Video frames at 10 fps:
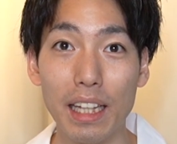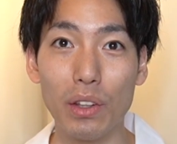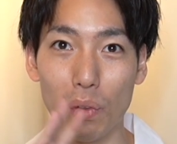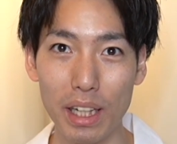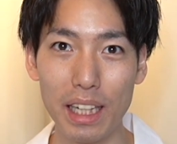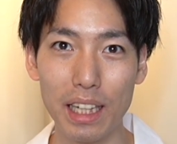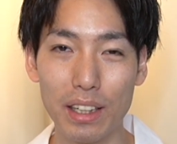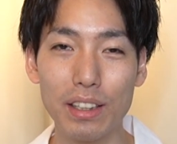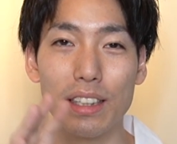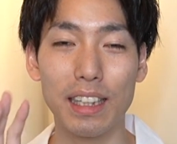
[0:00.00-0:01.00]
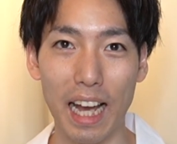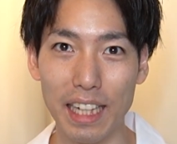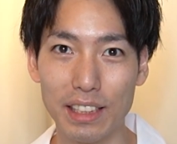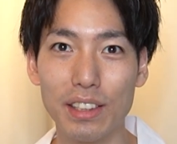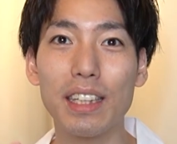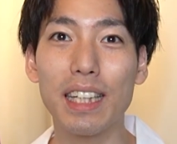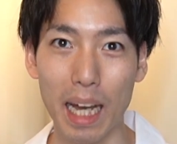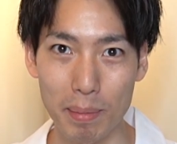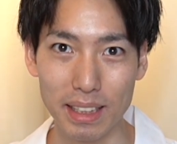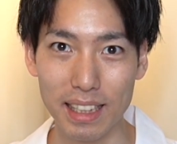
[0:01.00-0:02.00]
鶏肉、大豆、
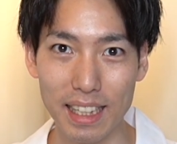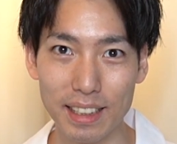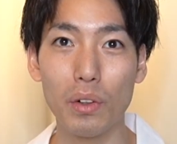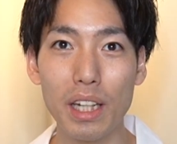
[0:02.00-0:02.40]
キャベツです。